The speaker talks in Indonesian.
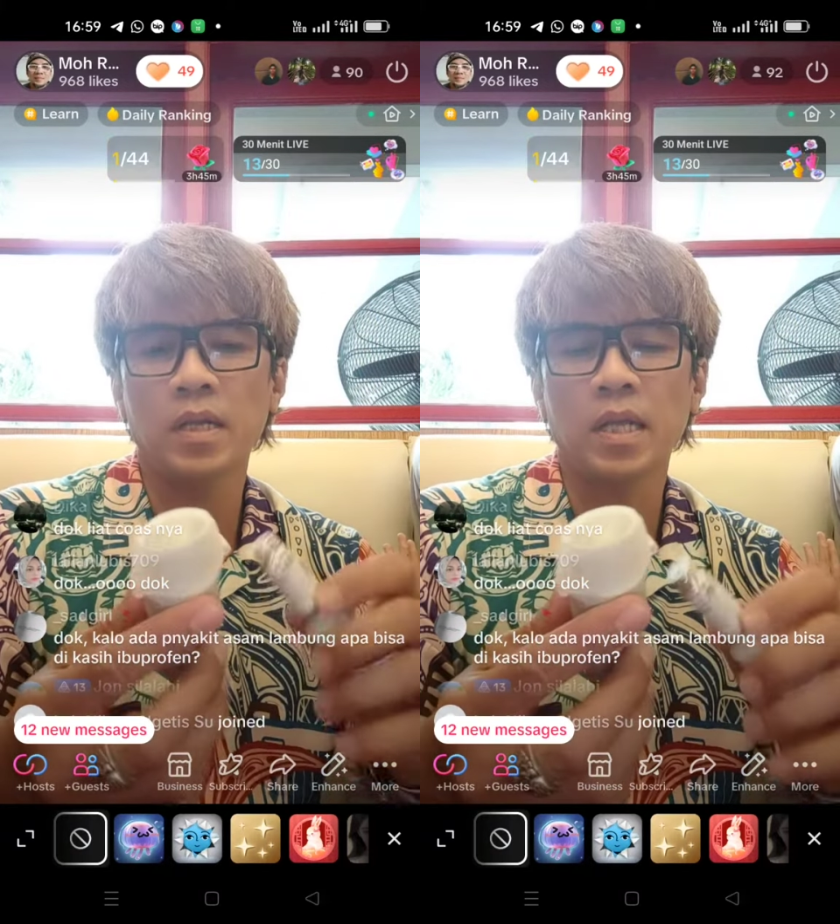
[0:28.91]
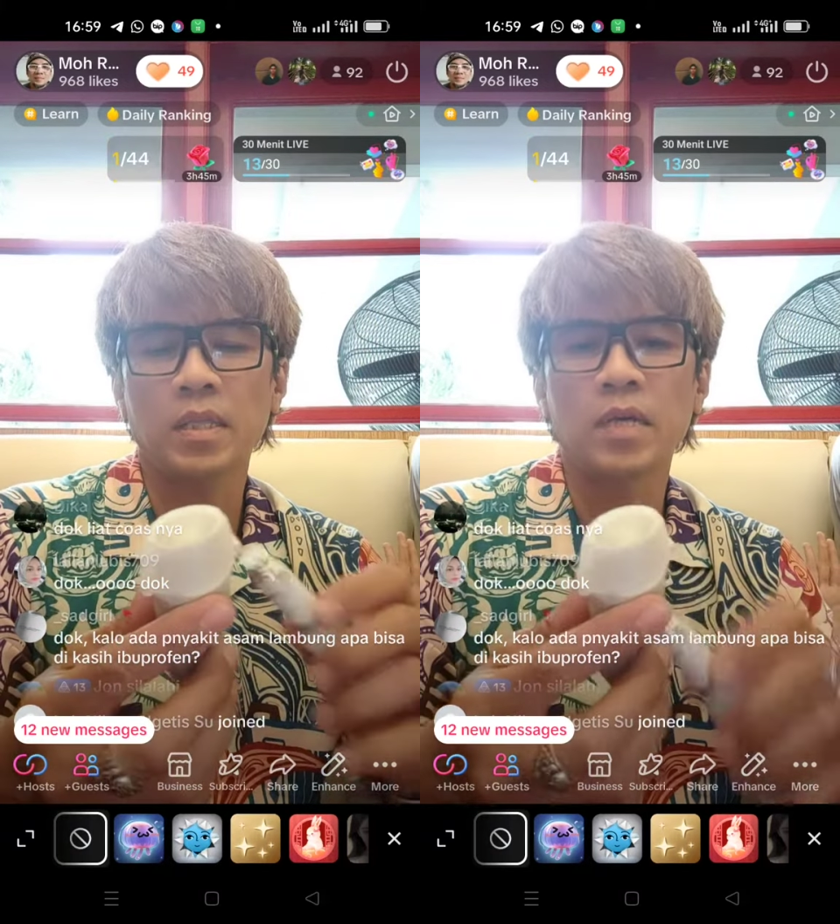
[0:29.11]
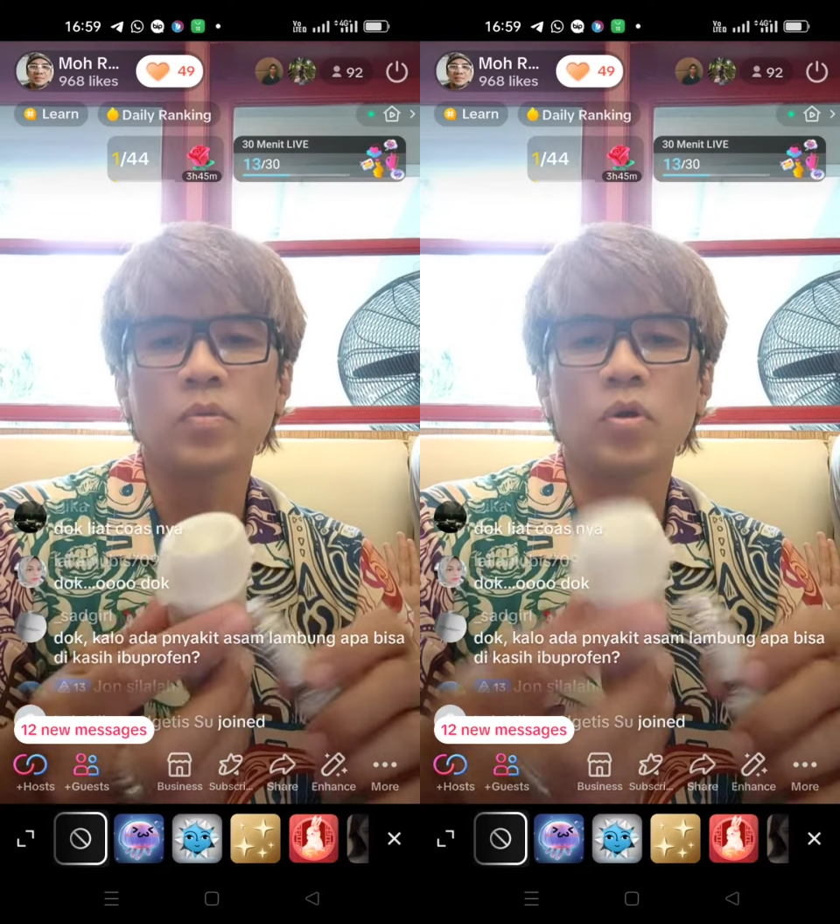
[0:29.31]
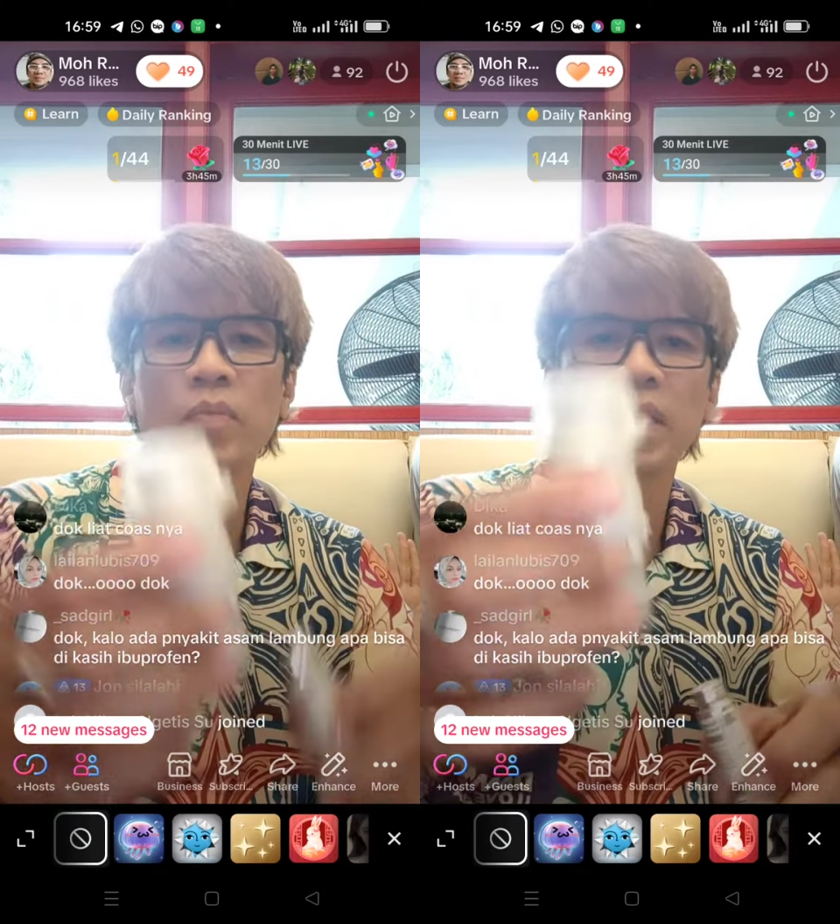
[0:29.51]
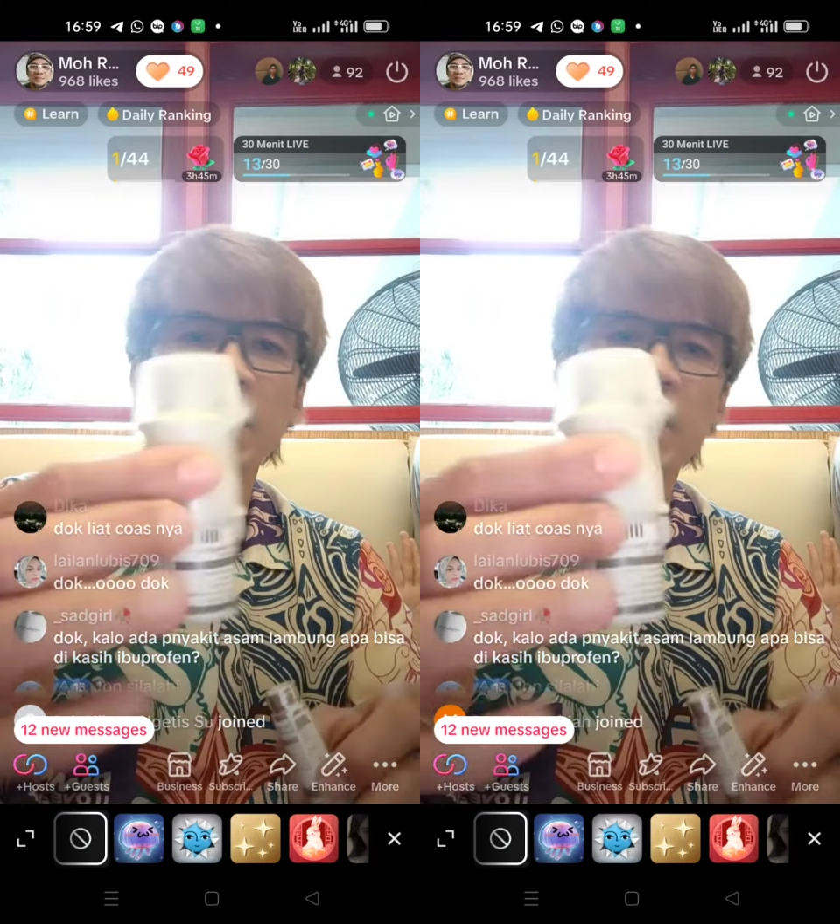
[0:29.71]
datang
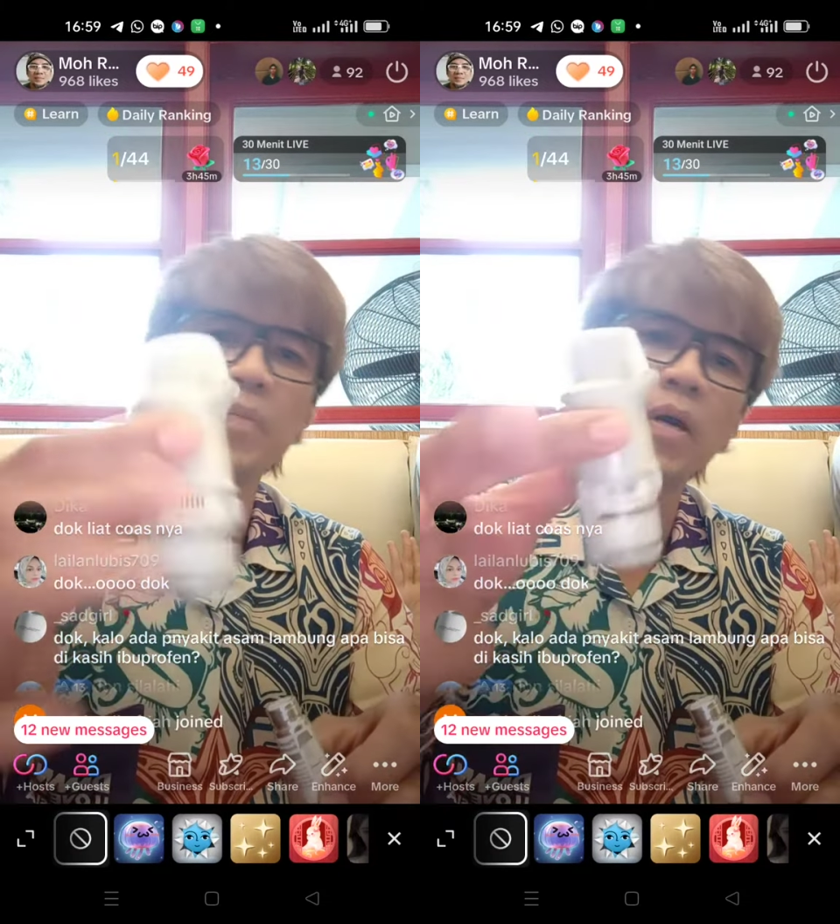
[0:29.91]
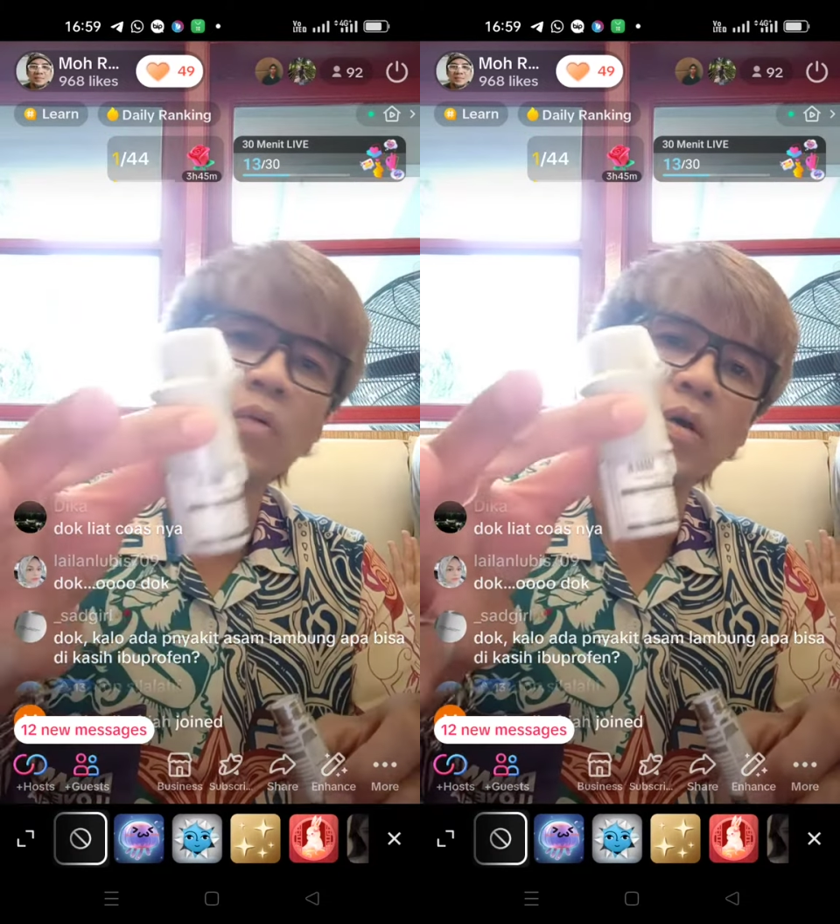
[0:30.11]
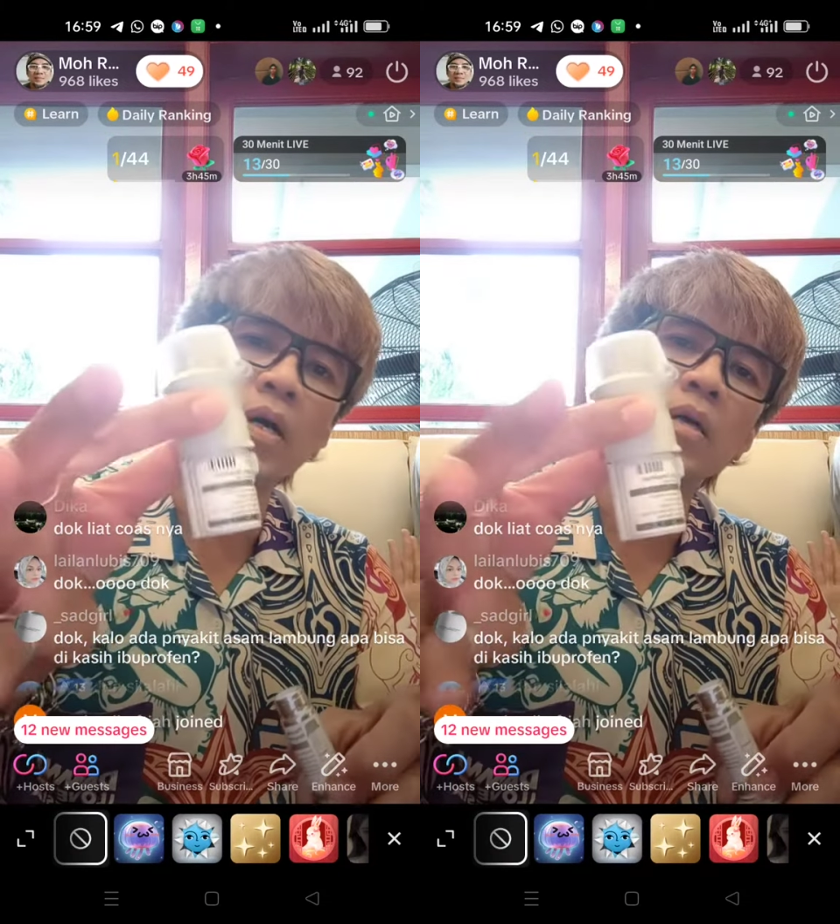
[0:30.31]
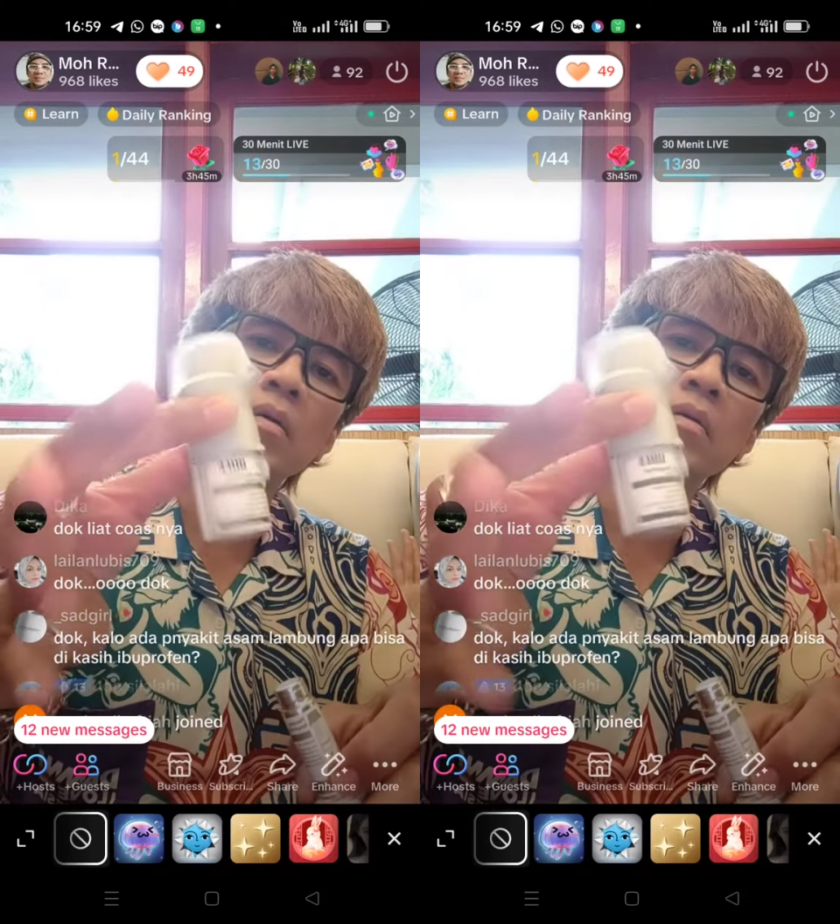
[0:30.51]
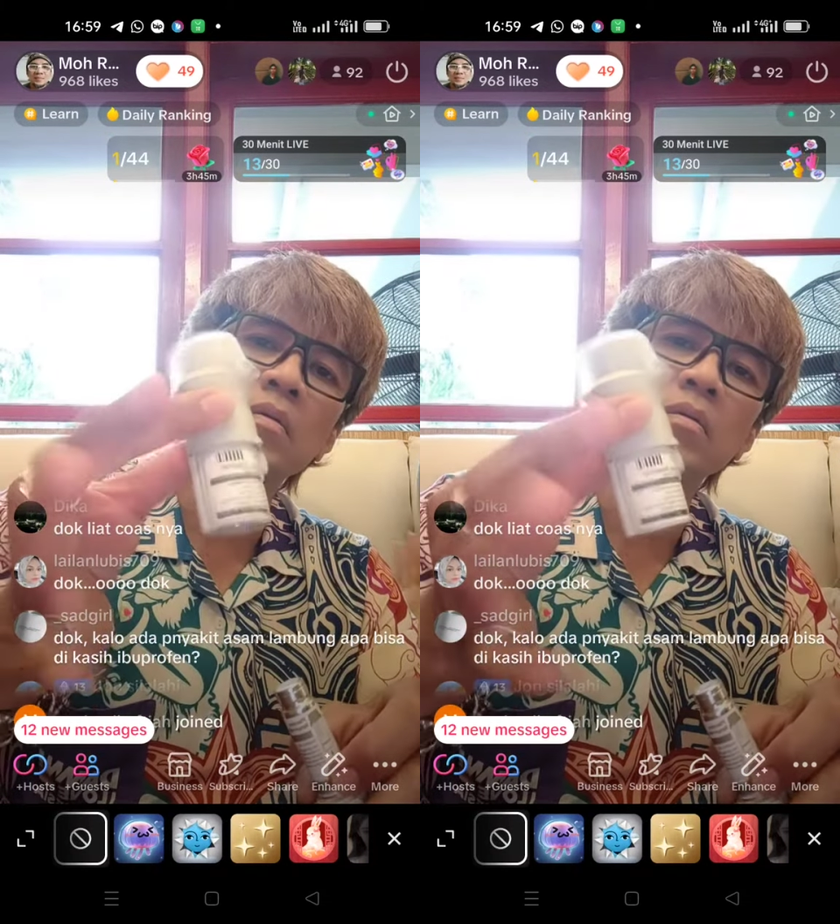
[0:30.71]
berobat ini dibawa